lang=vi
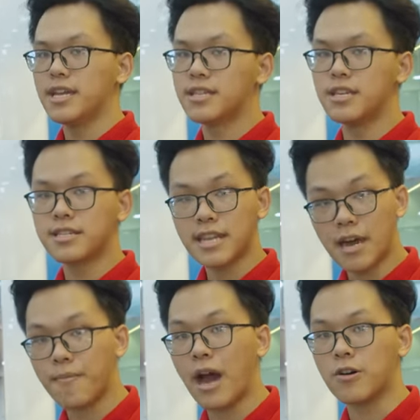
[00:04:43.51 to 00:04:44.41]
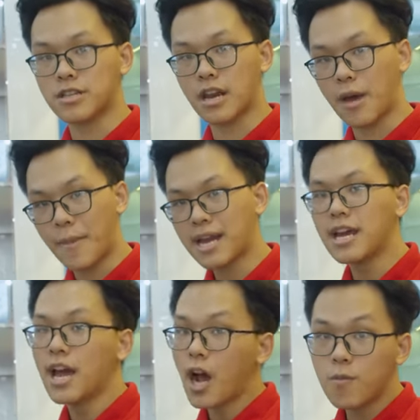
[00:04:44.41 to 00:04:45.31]
thì sẽ đảm bảo rằng là mát
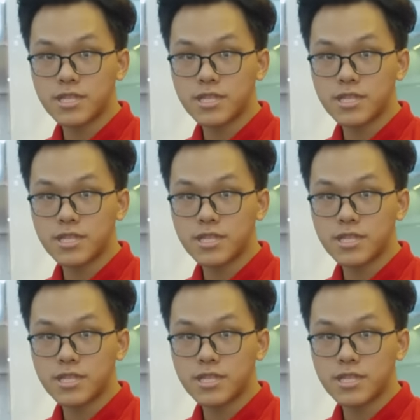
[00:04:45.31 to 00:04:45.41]
không